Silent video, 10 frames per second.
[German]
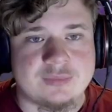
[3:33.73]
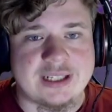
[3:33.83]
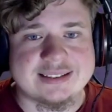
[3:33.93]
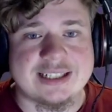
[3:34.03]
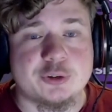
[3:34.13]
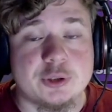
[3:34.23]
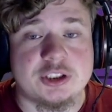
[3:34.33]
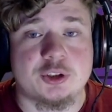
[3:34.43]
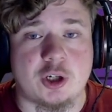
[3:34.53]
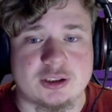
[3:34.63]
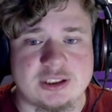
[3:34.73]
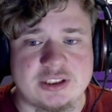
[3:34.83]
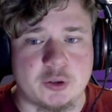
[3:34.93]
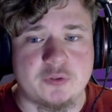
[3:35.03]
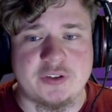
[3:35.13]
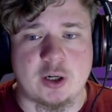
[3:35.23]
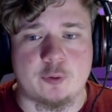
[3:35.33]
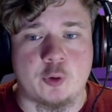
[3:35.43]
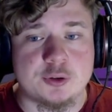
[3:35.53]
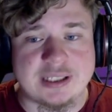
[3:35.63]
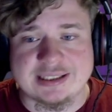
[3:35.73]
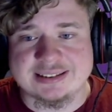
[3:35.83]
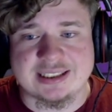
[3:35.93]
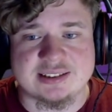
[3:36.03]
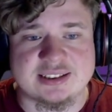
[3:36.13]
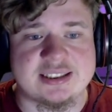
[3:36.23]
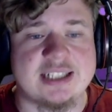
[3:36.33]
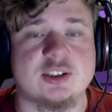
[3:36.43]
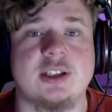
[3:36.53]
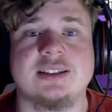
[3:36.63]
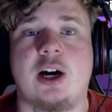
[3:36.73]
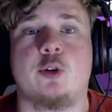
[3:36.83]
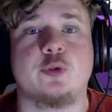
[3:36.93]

Ja, natürlich dort nicht irgendwie auf 100 das Ganze knallen, sondern auf